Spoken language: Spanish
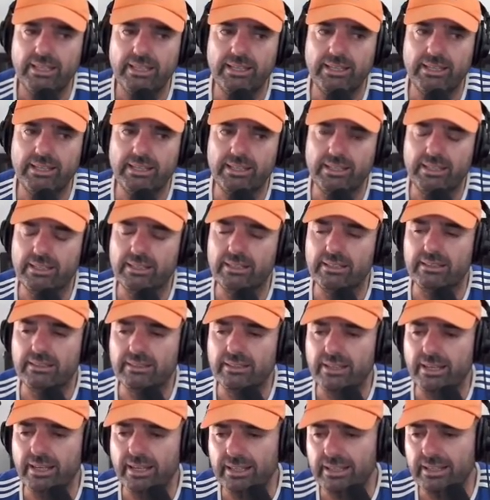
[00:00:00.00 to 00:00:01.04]
he
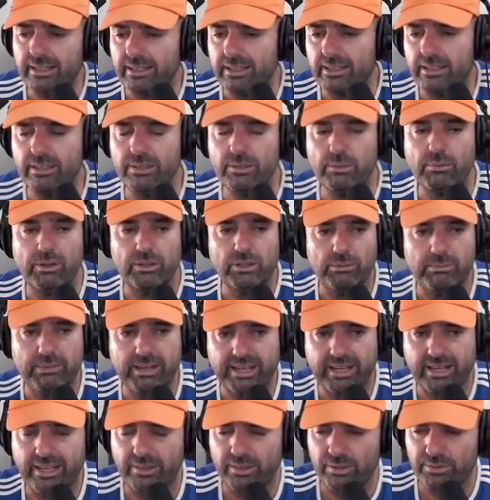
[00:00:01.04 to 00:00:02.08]
elegido cuando
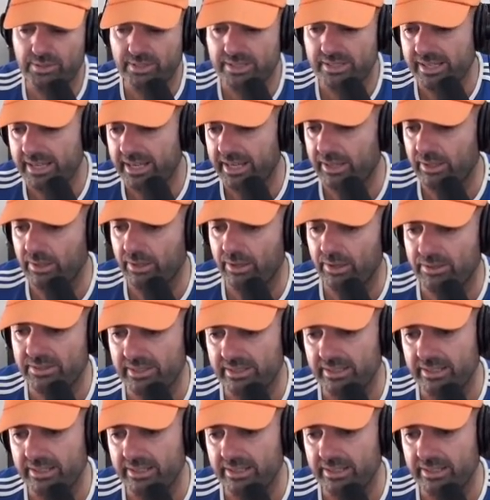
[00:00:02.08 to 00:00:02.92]
marca dos escritorios en